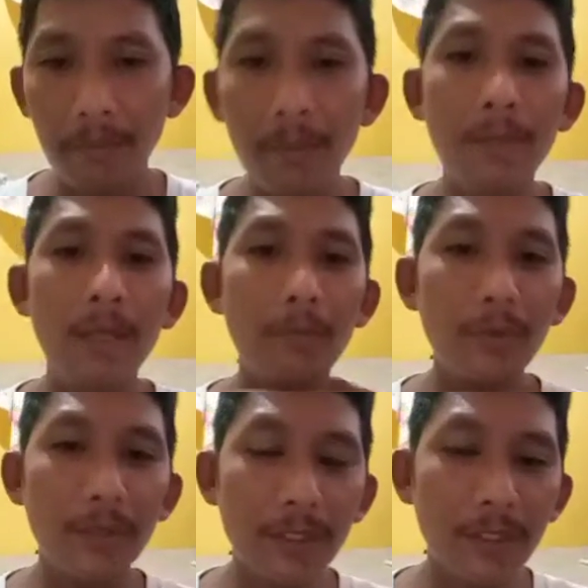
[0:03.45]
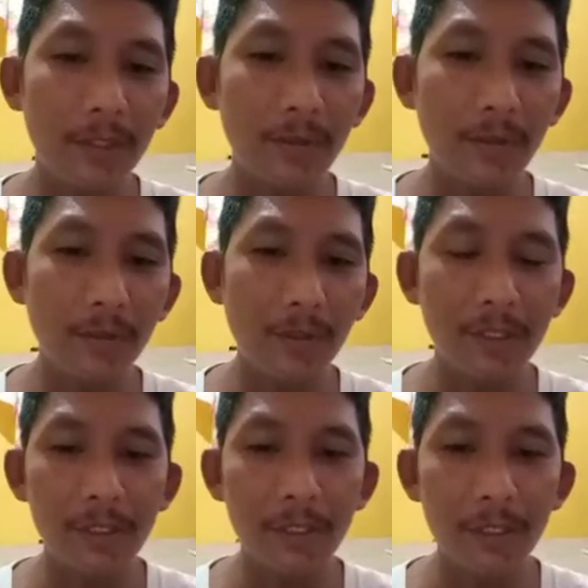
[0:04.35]
bibigyan po natin ng tulong
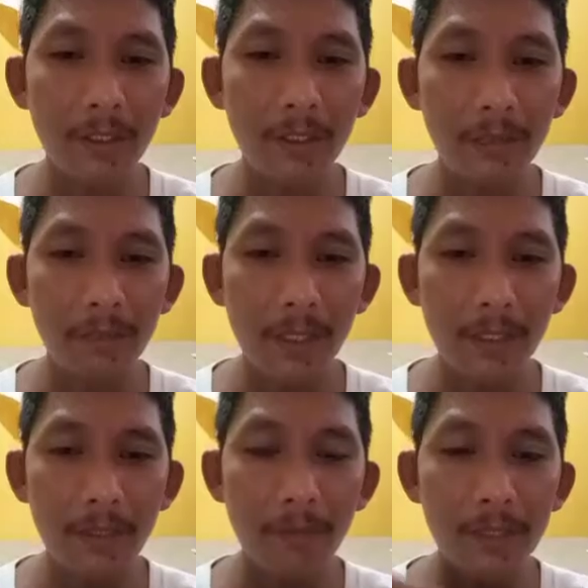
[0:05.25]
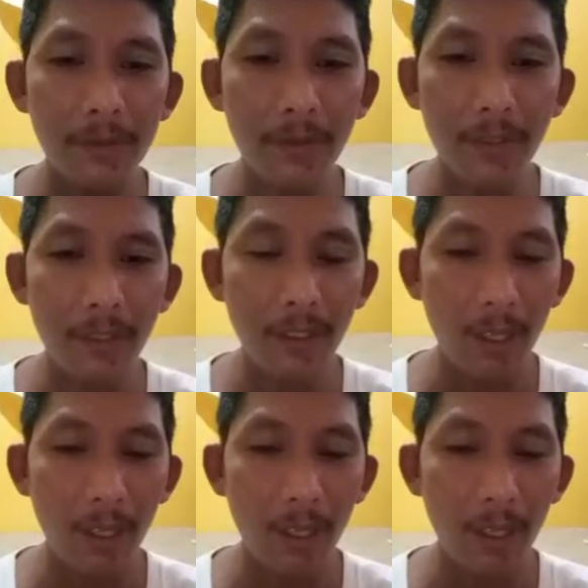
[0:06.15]
si Sir Perdi Pansoy.